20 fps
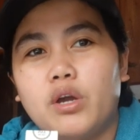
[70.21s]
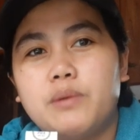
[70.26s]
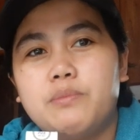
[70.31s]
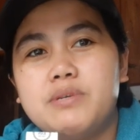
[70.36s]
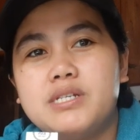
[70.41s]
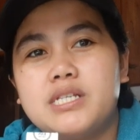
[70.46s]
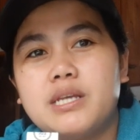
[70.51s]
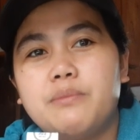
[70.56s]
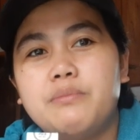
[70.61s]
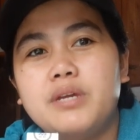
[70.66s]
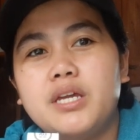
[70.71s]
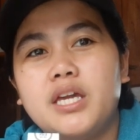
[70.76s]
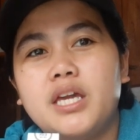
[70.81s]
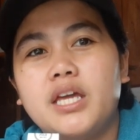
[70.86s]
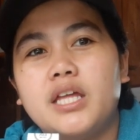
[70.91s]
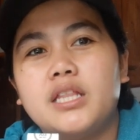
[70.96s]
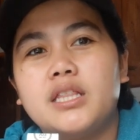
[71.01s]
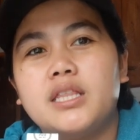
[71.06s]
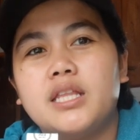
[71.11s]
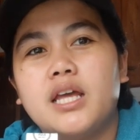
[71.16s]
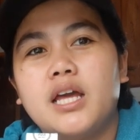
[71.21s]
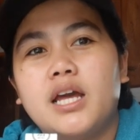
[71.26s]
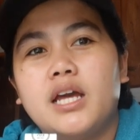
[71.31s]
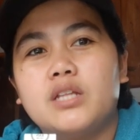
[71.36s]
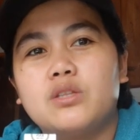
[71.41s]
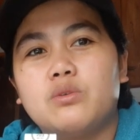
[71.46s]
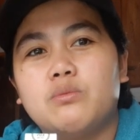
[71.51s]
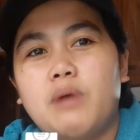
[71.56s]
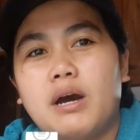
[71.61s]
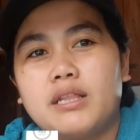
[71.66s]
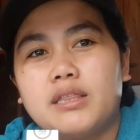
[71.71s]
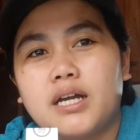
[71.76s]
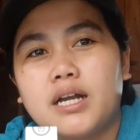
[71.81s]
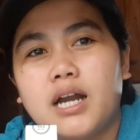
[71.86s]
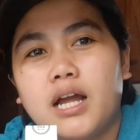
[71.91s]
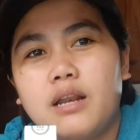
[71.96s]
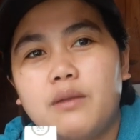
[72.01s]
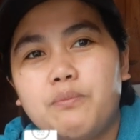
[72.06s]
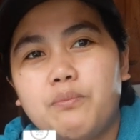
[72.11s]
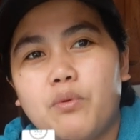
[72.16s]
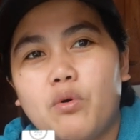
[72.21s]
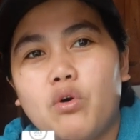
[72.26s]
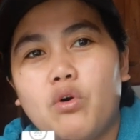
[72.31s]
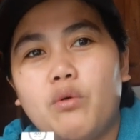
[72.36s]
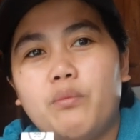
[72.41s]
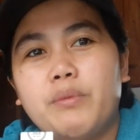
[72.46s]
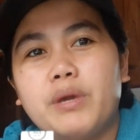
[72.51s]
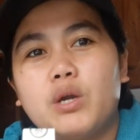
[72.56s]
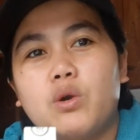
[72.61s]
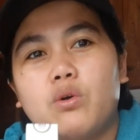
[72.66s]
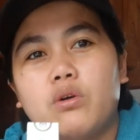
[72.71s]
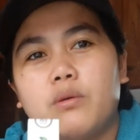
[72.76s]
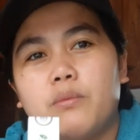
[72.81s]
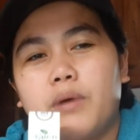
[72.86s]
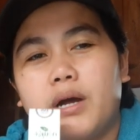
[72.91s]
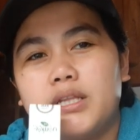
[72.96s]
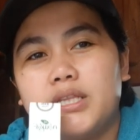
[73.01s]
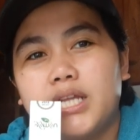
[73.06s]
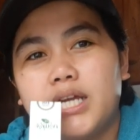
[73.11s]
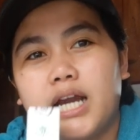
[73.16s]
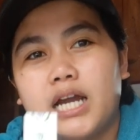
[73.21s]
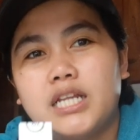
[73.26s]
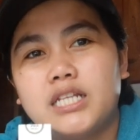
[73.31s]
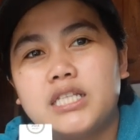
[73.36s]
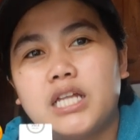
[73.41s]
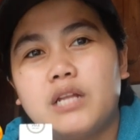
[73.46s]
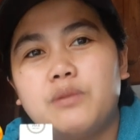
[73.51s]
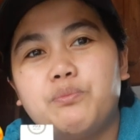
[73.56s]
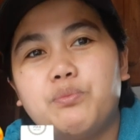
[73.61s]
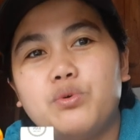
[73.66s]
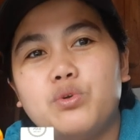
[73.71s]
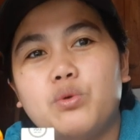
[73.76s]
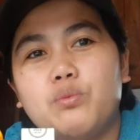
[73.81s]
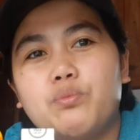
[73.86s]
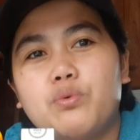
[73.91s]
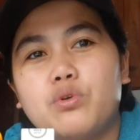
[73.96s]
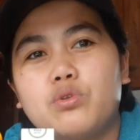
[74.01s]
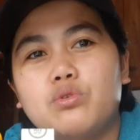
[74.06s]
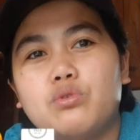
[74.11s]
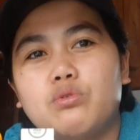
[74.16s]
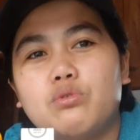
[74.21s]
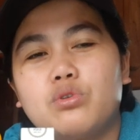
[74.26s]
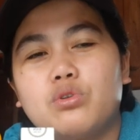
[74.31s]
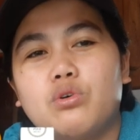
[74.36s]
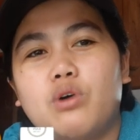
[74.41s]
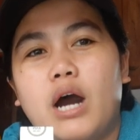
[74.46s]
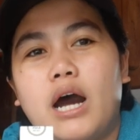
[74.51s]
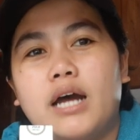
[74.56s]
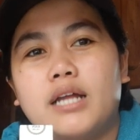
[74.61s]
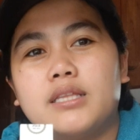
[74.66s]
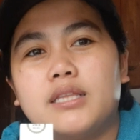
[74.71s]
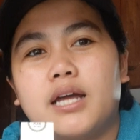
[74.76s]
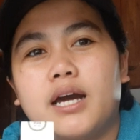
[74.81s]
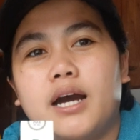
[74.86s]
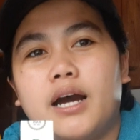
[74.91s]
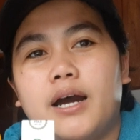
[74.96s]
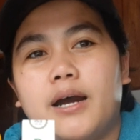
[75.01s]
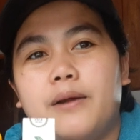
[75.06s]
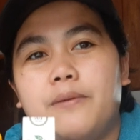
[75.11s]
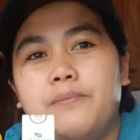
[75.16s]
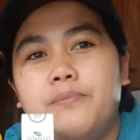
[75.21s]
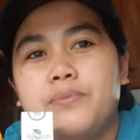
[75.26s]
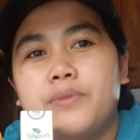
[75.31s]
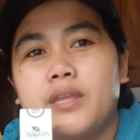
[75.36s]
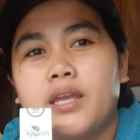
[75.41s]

Ibig sabihin, tumatagal po, may uh, dekalidad po yung produkto at uh,